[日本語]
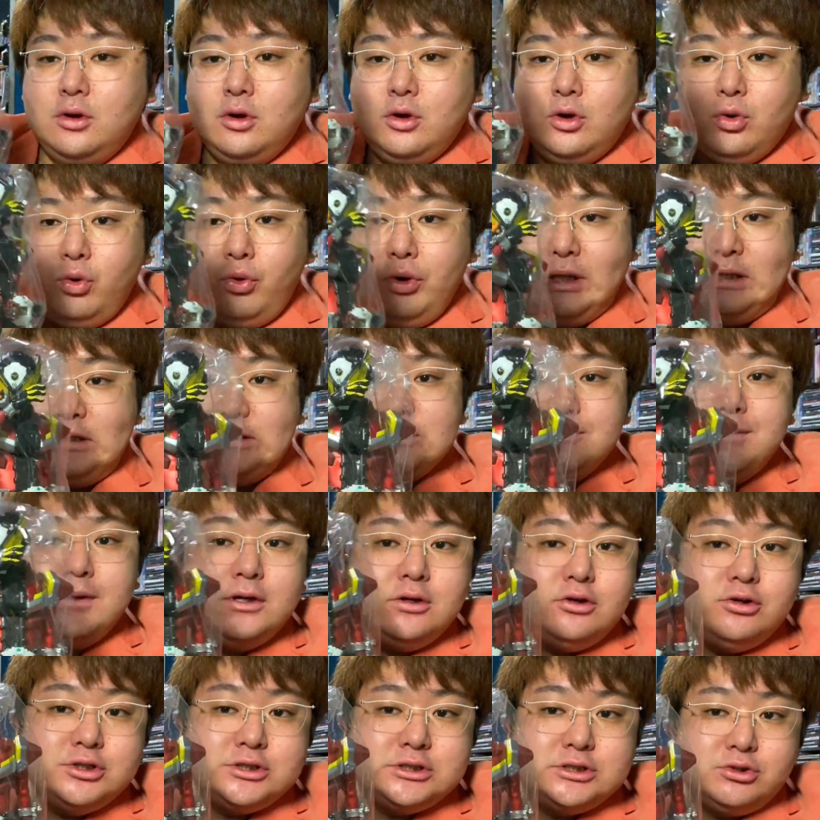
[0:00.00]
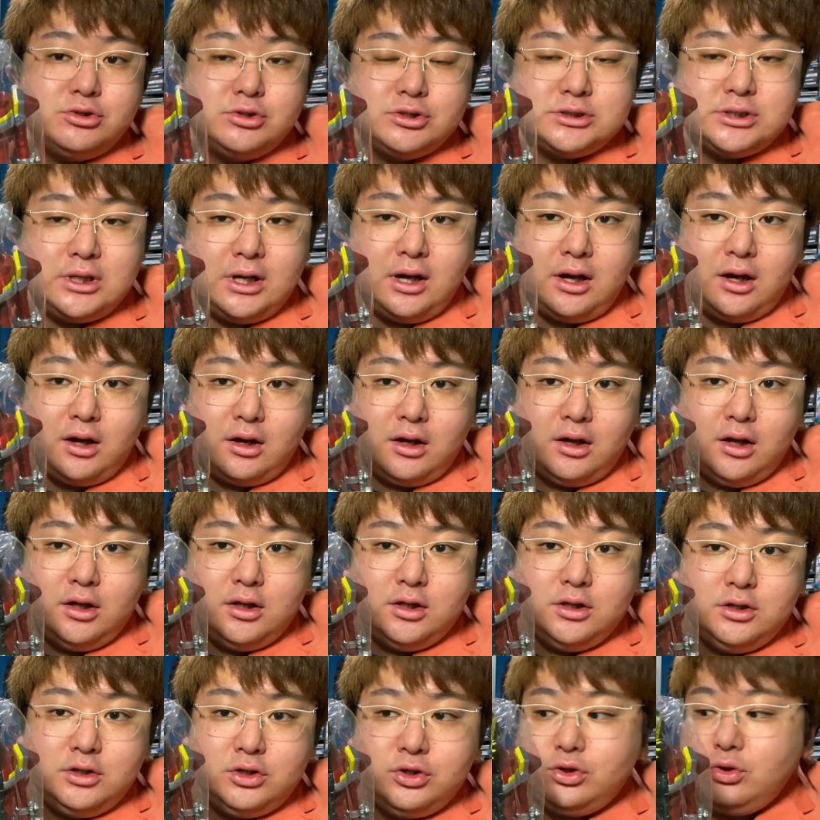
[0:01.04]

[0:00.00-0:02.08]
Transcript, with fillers: これ一番くじのさ、1